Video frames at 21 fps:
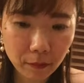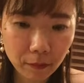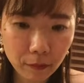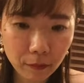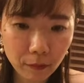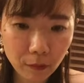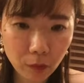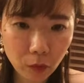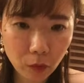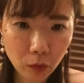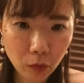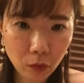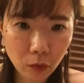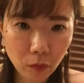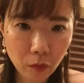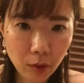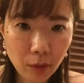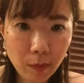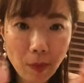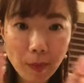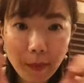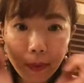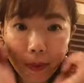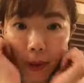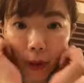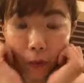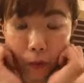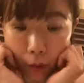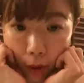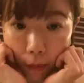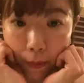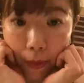んと今まで
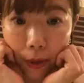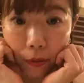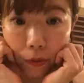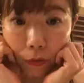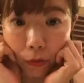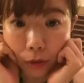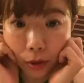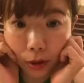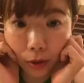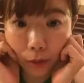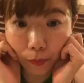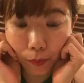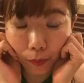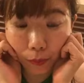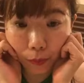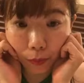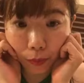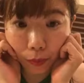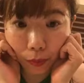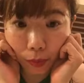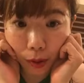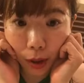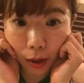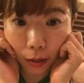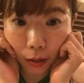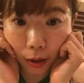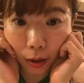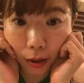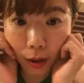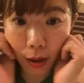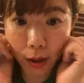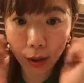のねパートナーシップ鑑
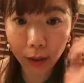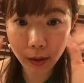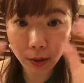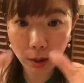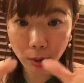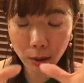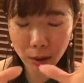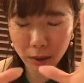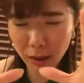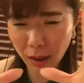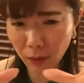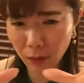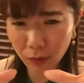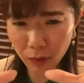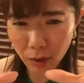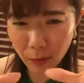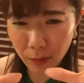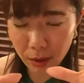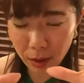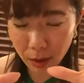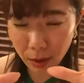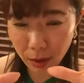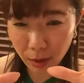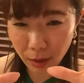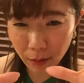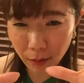定でさなんかざっくり見せ